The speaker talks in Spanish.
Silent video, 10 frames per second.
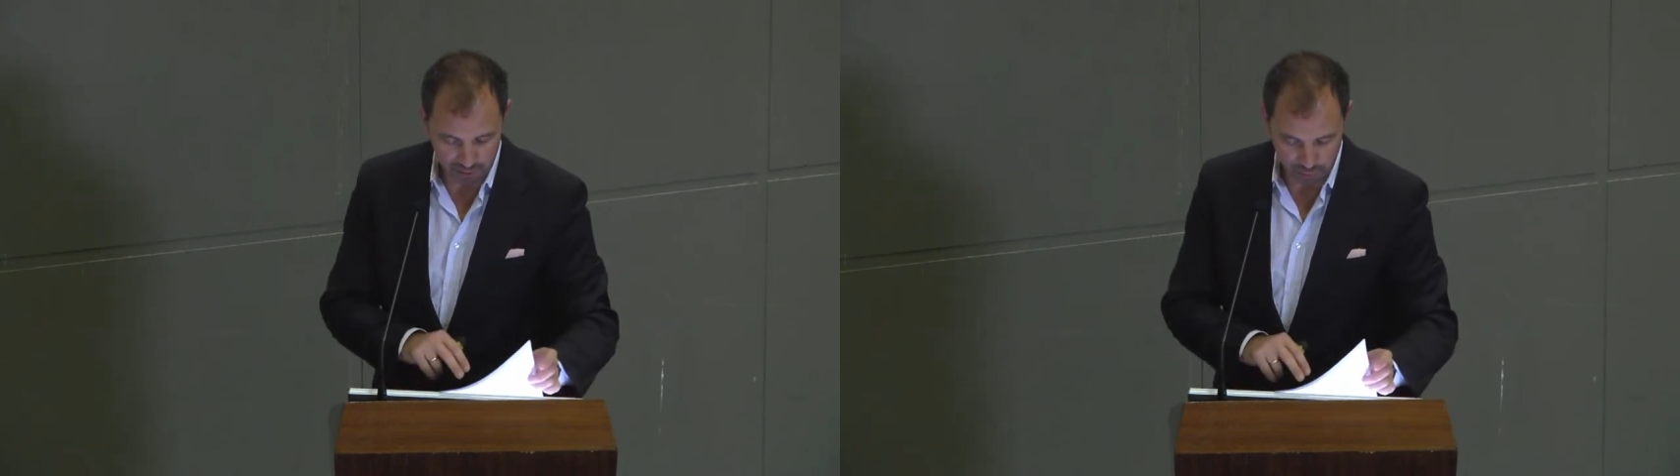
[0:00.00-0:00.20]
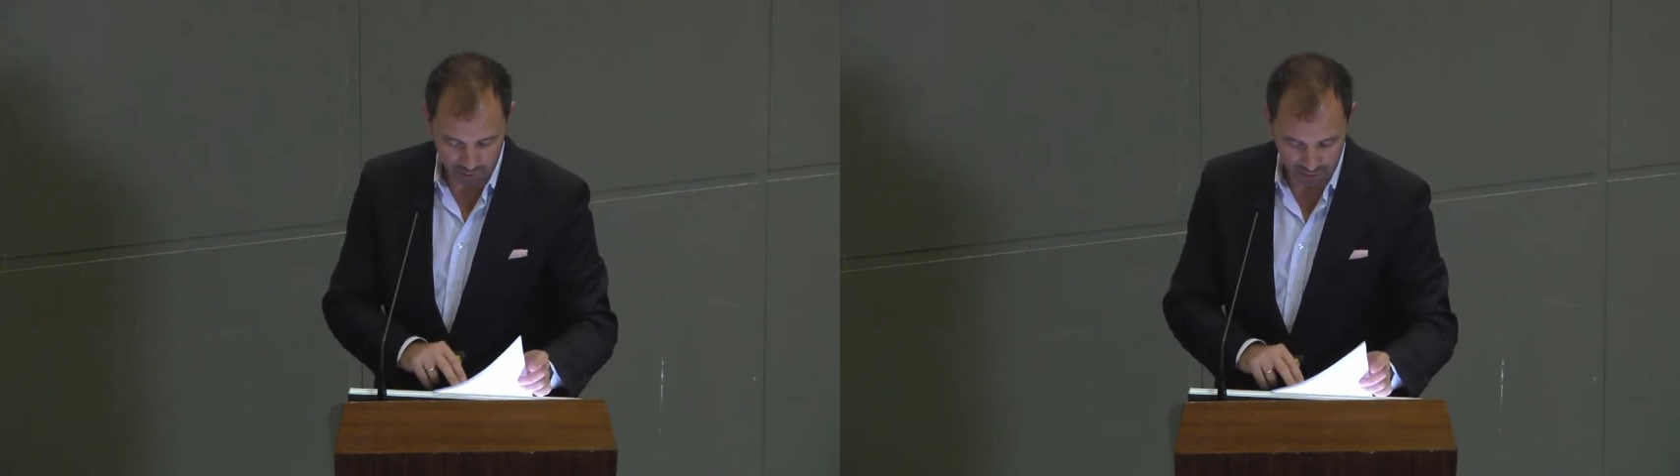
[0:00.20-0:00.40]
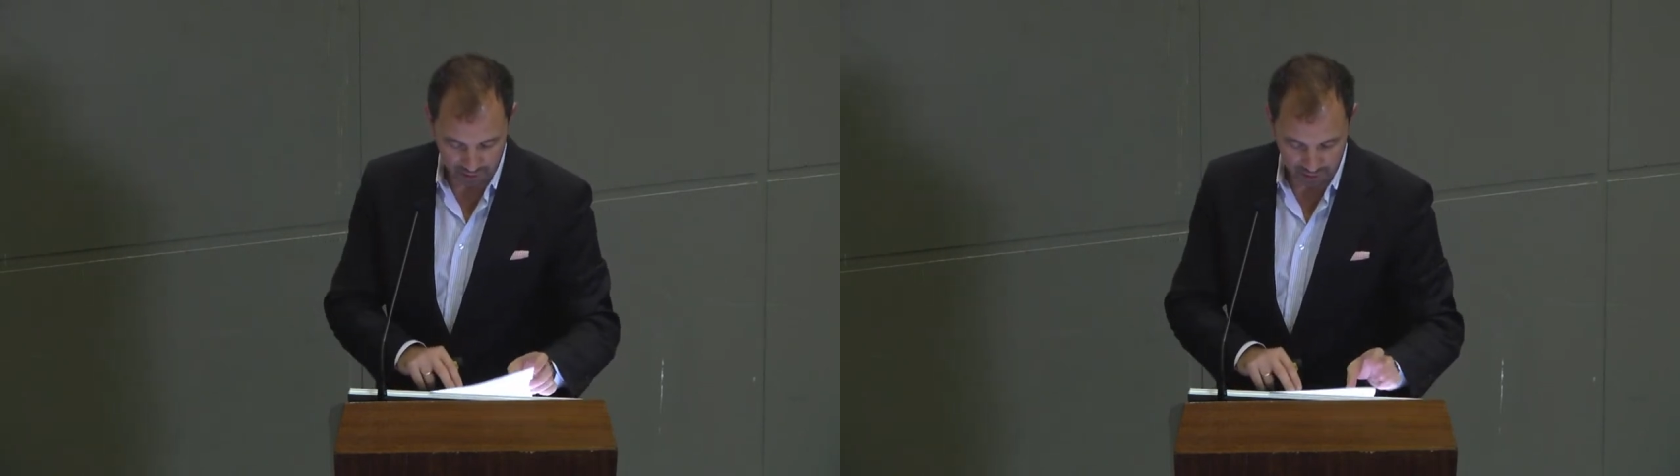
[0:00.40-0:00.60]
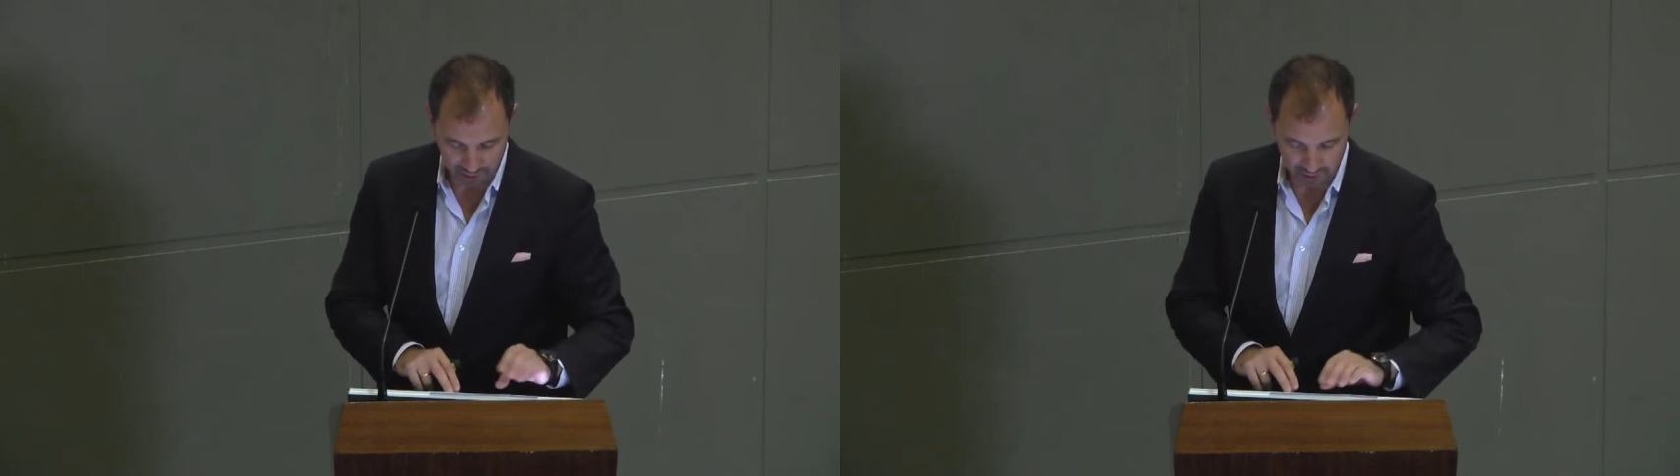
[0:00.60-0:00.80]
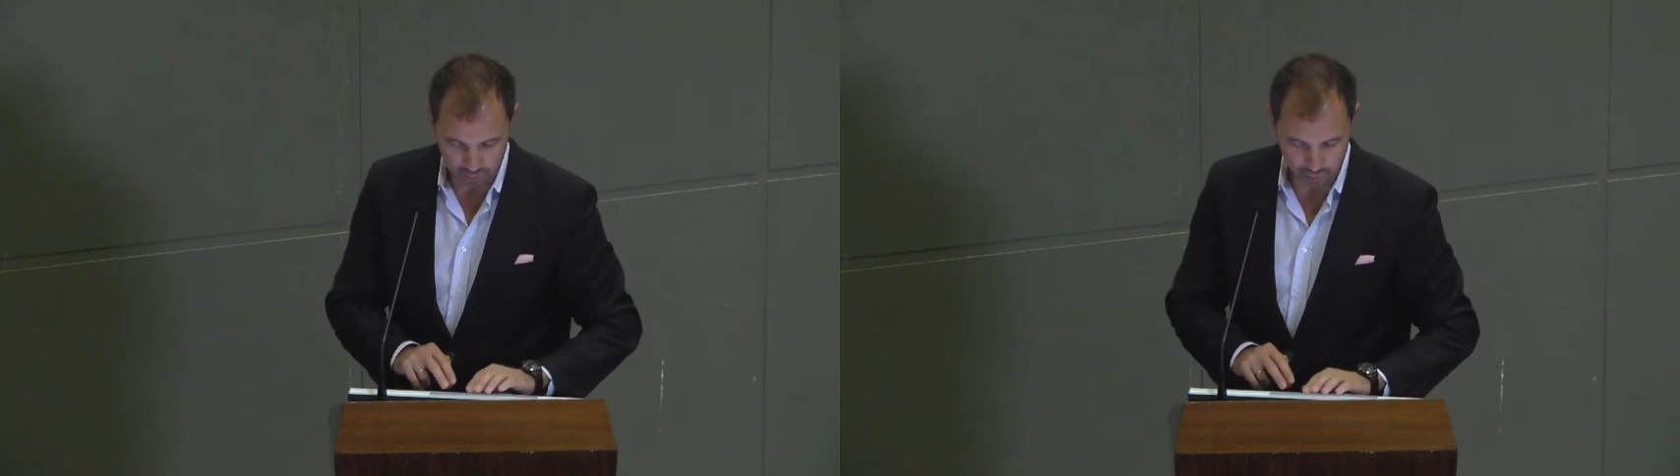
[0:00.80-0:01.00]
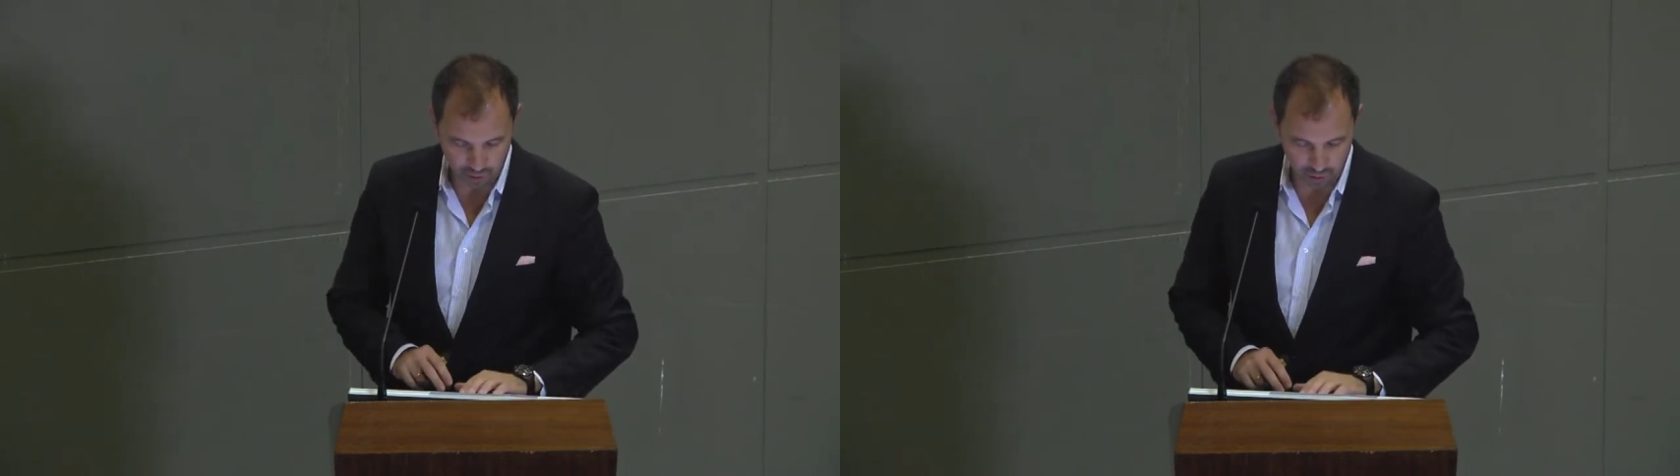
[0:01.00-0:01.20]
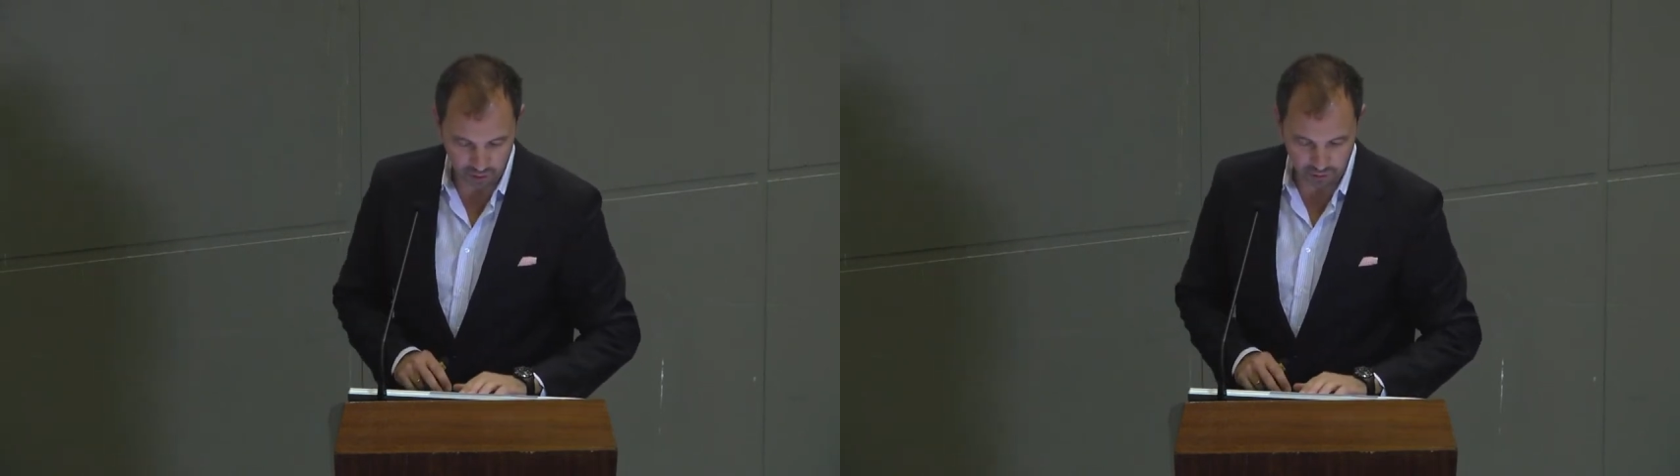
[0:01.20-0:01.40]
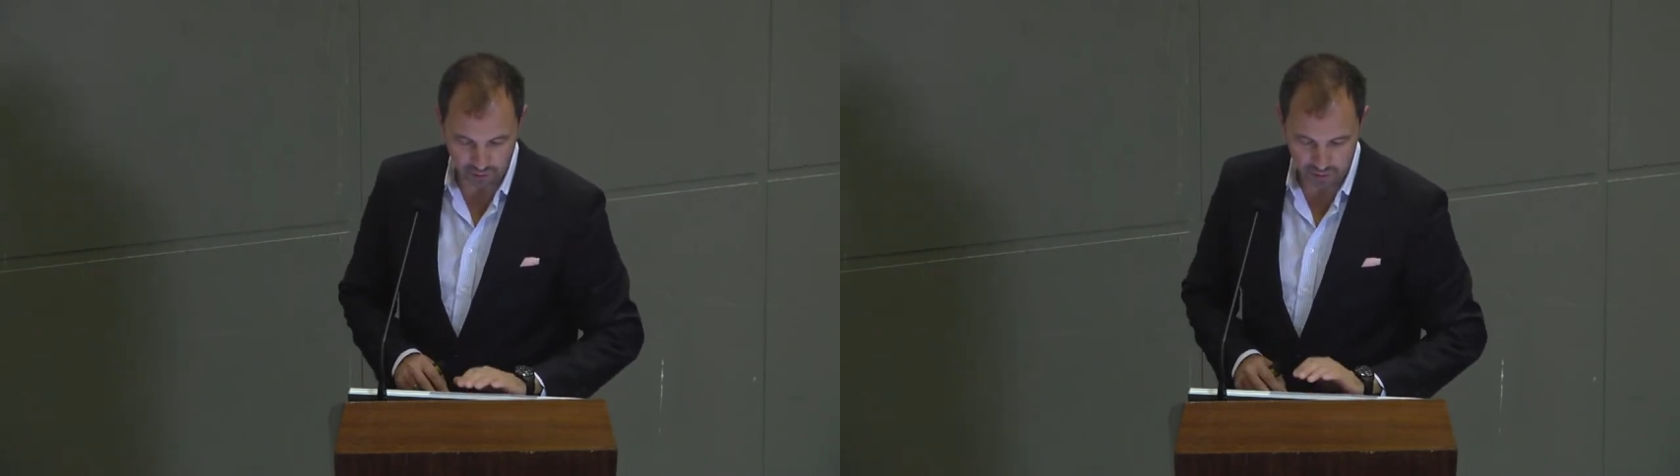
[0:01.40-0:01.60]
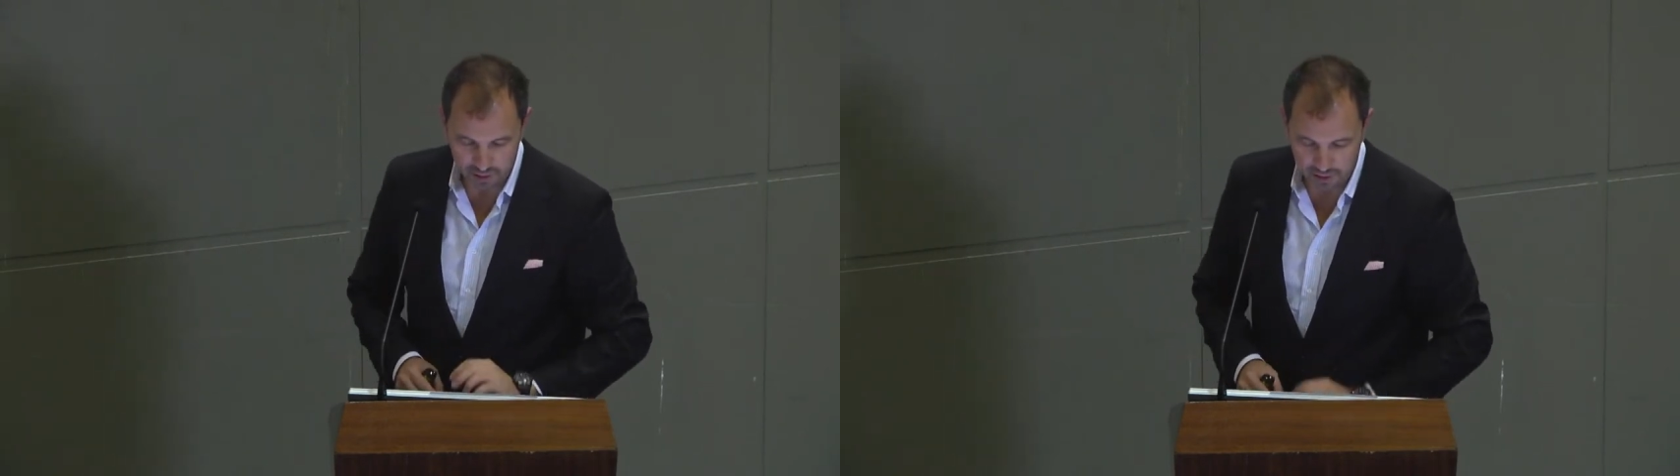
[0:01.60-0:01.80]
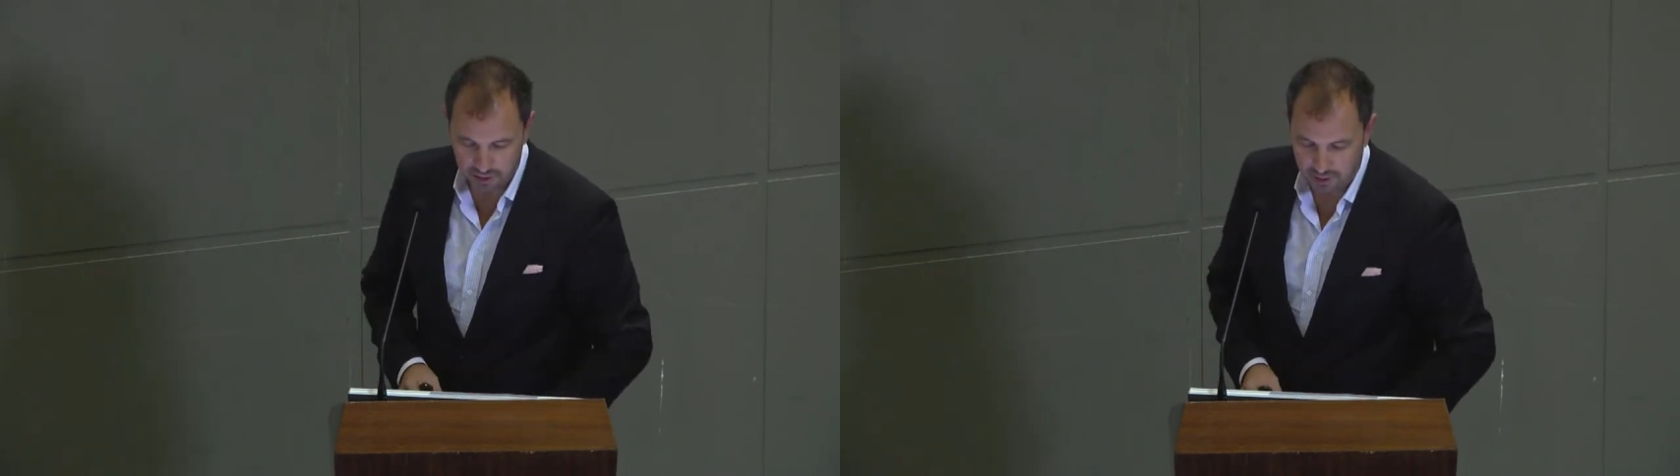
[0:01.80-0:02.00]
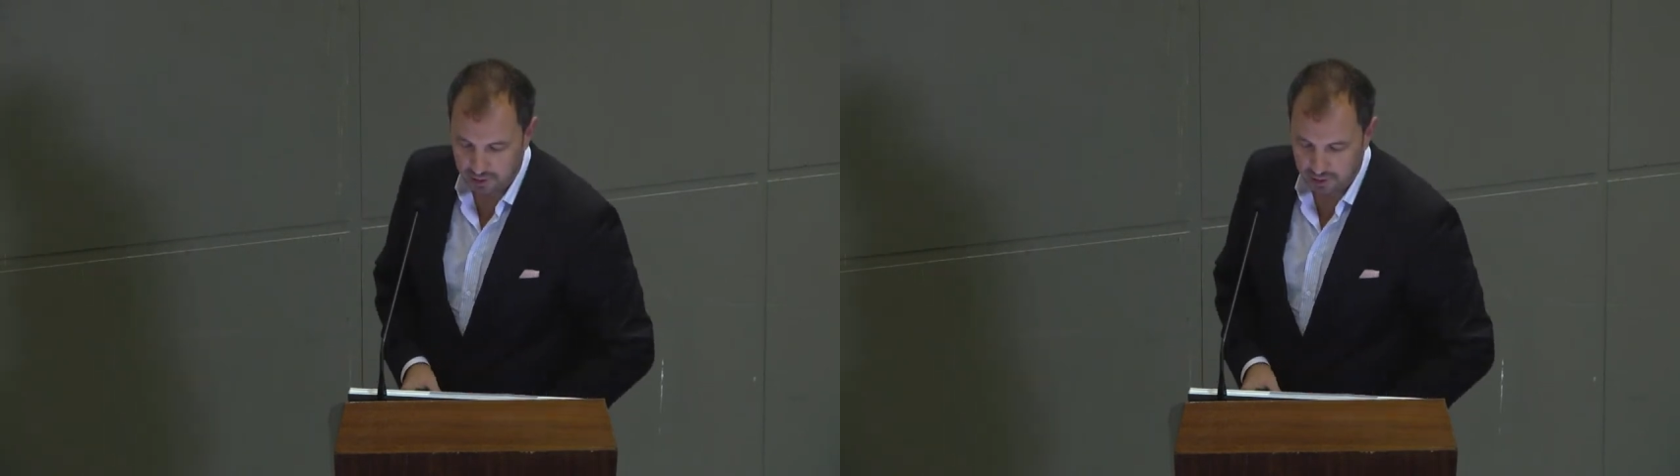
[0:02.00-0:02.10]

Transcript: muy, muy en condiciones.